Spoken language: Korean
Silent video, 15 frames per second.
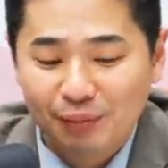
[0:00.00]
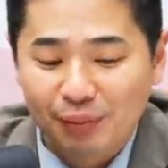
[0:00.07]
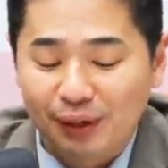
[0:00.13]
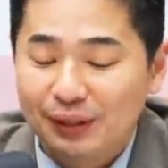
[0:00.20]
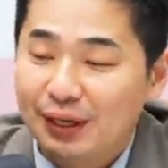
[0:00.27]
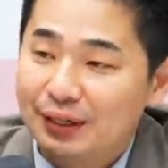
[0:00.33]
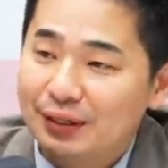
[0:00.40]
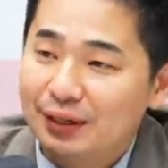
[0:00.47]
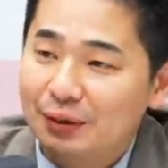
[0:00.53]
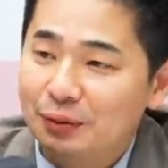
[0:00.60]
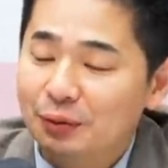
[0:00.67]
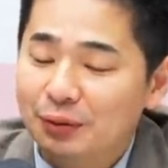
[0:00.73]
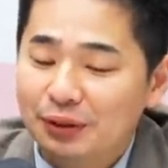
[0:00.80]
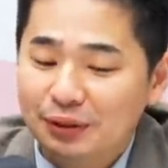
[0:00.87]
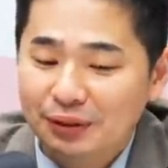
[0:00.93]
바닥이라는
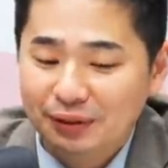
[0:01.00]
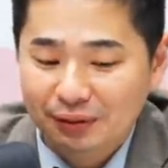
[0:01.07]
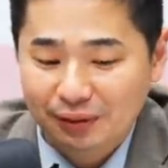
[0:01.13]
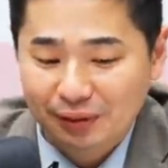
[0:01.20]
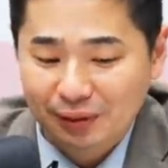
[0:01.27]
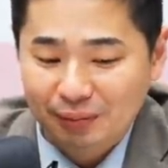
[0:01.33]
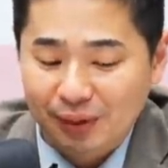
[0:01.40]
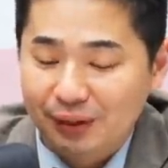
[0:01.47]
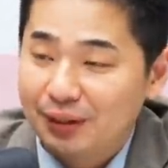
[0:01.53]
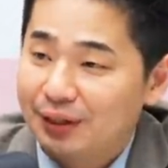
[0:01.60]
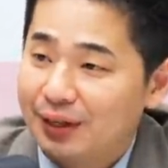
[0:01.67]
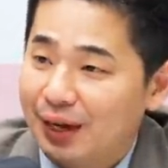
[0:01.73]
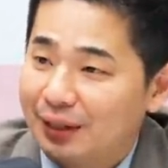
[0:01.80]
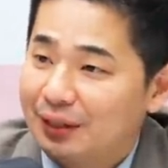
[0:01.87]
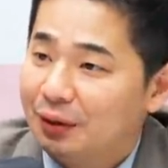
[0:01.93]
소리는
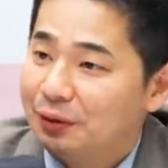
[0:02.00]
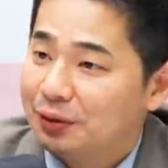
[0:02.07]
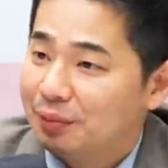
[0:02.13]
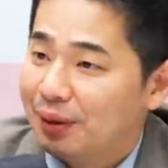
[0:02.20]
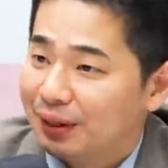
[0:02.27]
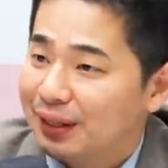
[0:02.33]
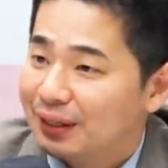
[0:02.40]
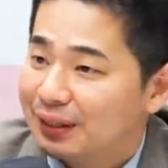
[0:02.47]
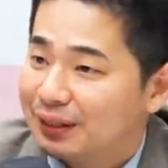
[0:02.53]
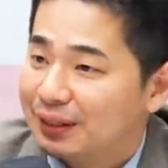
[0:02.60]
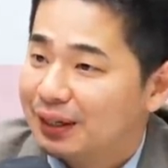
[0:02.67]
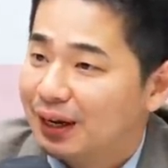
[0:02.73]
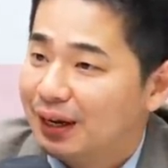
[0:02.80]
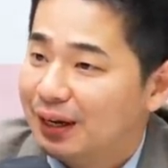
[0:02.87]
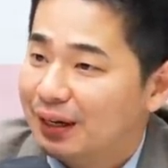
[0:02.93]
바닥이 안 나올 때
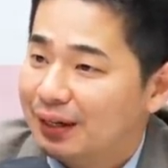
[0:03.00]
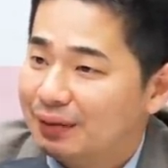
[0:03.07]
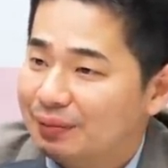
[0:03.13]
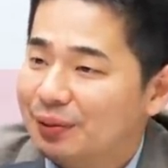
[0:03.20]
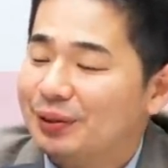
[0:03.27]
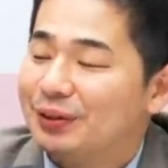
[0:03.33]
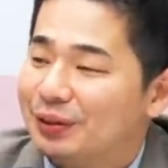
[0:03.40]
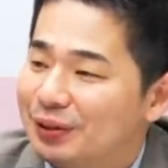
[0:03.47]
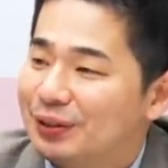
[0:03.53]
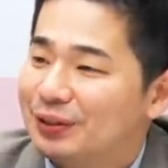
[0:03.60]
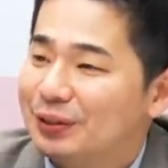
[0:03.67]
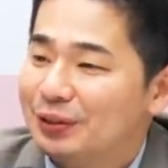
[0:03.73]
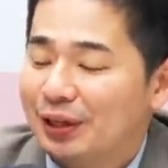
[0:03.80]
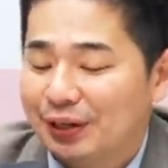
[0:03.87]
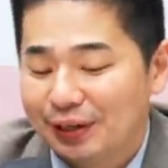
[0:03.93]
바닥이니까. 뭐 그런
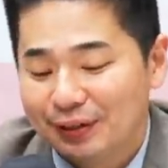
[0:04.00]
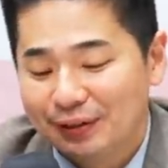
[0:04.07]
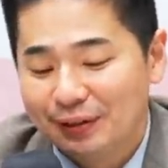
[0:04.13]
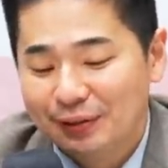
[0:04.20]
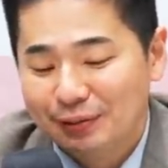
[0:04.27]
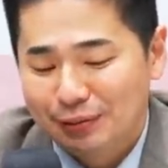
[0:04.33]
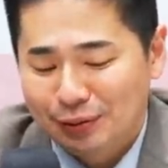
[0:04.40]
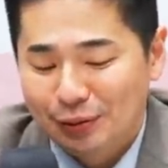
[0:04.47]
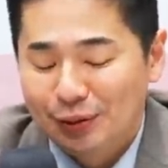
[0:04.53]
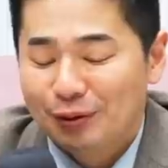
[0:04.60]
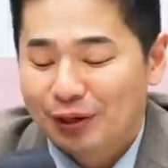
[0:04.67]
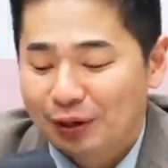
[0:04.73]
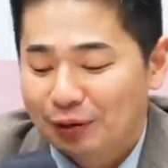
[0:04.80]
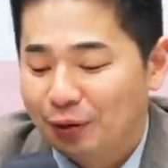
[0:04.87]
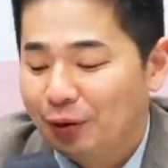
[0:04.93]
식 음. 그런 저희
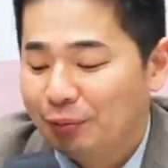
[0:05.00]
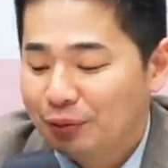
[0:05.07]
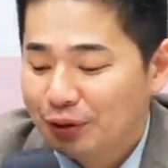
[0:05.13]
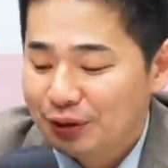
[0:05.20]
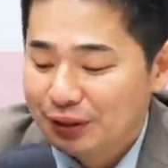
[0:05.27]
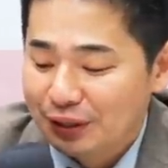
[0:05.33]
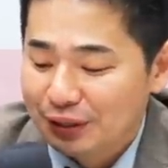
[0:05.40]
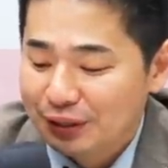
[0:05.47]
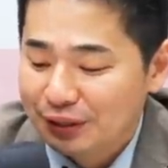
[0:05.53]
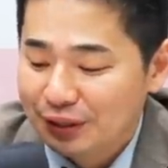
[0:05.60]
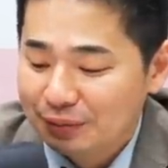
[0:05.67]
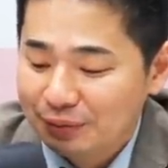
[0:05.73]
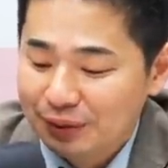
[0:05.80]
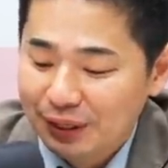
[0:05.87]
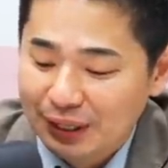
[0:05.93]
경험적인 게 있기
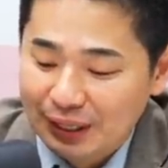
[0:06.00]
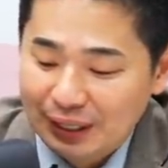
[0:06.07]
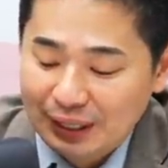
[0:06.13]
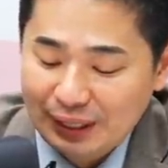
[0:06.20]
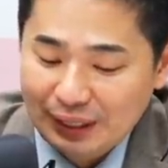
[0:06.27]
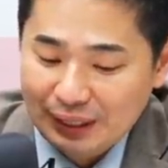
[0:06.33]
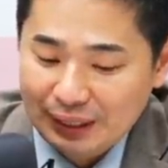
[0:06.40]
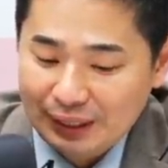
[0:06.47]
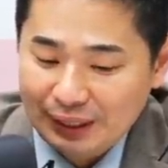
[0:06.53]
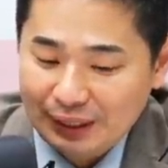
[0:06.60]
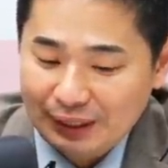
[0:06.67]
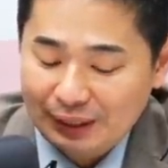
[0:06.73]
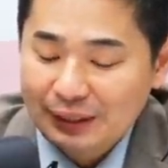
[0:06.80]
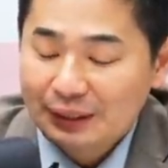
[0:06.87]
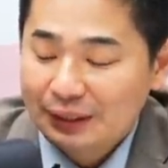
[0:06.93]
때문에
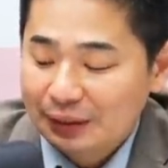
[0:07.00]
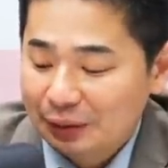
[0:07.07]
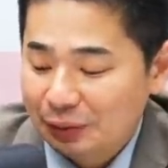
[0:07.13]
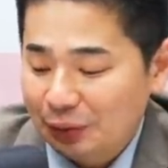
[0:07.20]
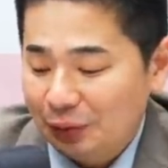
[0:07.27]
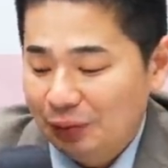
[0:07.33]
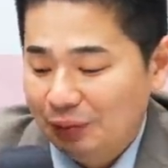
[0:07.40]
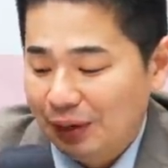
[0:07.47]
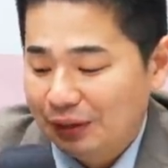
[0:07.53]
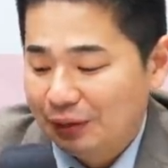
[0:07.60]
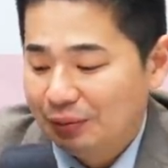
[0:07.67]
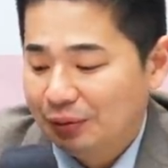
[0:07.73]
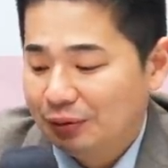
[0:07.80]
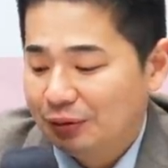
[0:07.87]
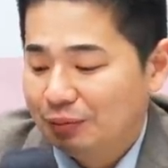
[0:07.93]
그러더라도 조금
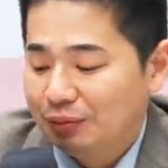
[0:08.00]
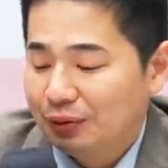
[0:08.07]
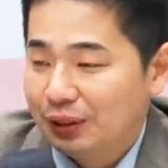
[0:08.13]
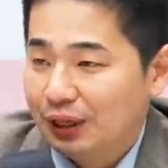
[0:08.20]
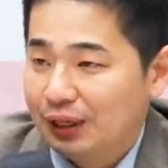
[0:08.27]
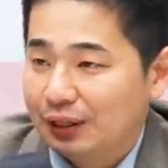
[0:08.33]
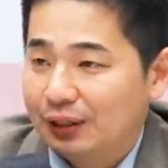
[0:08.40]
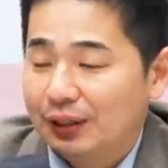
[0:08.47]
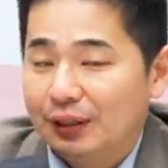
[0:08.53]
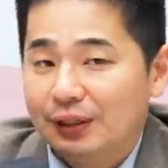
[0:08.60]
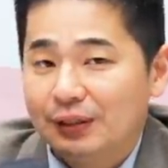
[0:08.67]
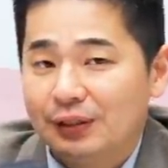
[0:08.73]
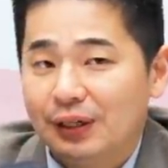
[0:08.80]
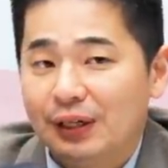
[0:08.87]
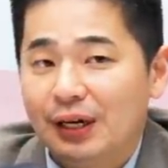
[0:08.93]
말씀드리고 싶은 게
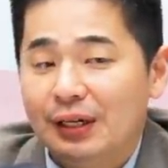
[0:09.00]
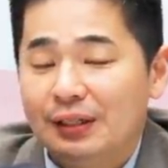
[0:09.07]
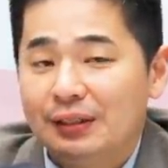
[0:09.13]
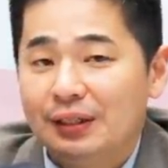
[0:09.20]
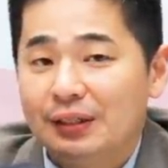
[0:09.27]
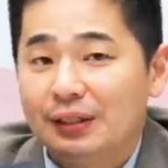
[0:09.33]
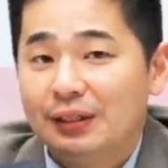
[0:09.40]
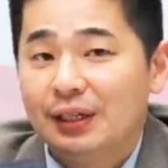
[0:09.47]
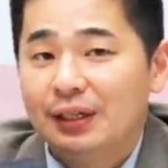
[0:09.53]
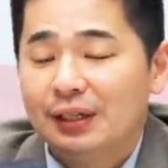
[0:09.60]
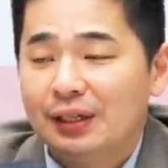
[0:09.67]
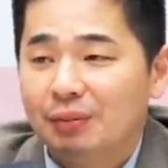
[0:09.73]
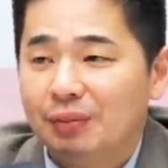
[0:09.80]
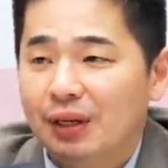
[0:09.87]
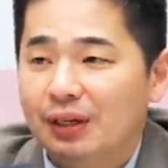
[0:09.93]
제가 이제 시장이
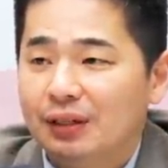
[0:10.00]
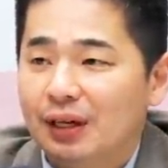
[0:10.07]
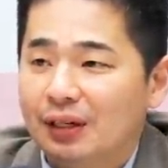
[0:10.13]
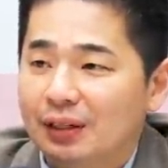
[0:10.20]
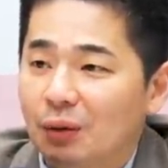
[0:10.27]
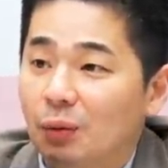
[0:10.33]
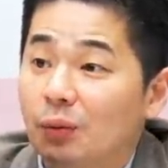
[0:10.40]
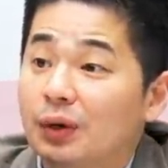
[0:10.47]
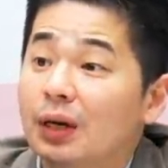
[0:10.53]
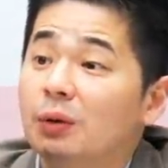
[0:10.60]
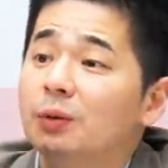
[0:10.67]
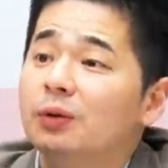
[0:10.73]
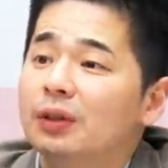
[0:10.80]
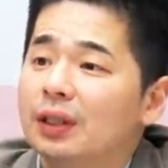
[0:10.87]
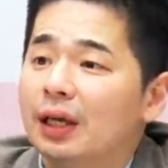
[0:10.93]
급락 나왔다
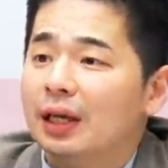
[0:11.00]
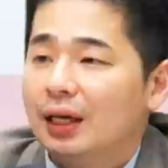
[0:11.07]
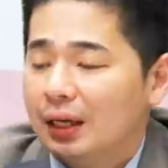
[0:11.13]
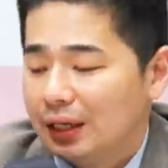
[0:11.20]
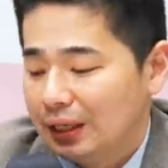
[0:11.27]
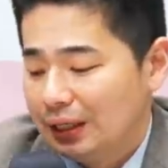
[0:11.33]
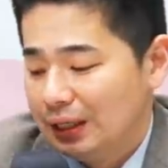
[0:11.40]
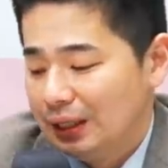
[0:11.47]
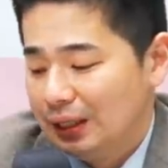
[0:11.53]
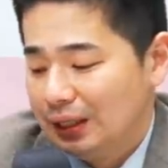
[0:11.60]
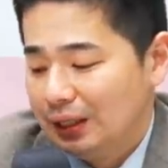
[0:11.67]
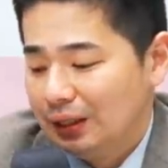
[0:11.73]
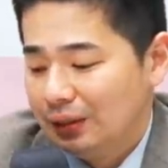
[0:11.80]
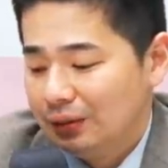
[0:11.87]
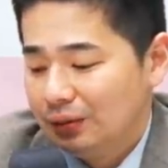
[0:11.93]
올라올 때
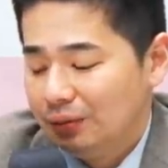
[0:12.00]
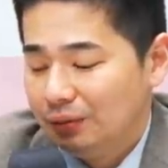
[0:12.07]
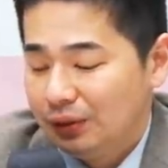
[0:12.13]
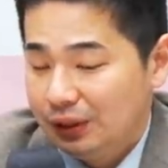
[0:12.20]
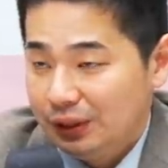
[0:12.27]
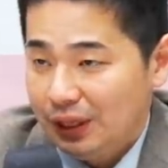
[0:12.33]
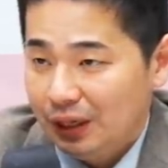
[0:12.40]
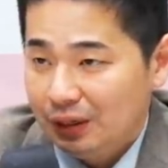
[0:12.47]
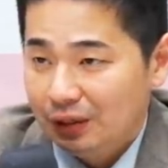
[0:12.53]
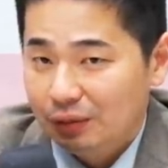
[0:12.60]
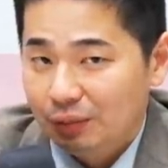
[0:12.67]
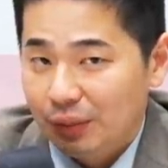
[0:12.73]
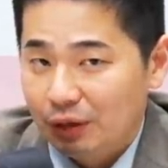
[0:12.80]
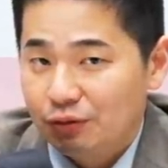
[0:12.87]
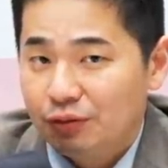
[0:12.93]
좀 시장
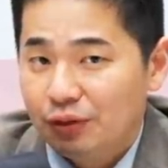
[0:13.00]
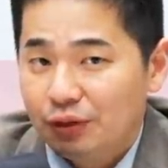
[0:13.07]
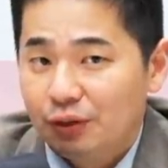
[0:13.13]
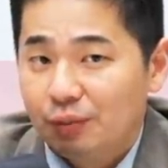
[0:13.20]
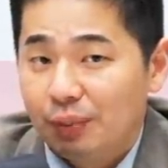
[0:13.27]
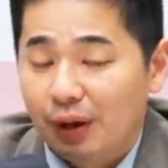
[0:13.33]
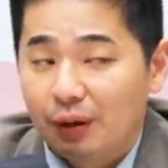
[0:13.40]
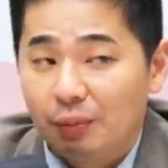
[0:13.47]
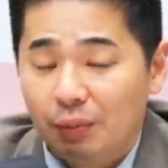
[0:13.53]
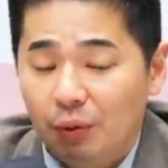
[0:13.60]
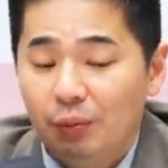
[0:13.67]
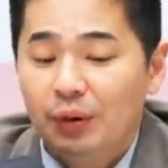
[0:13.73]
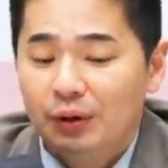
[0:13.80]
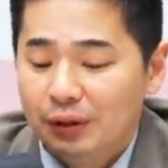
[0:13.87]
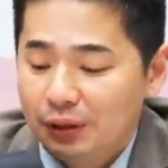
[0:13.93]
매수세를 봐,
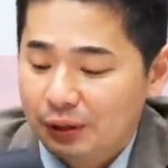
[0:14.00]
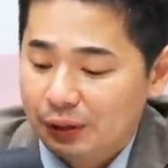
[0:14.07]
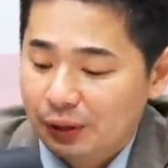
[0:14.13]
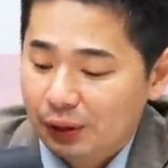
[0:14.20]
보면은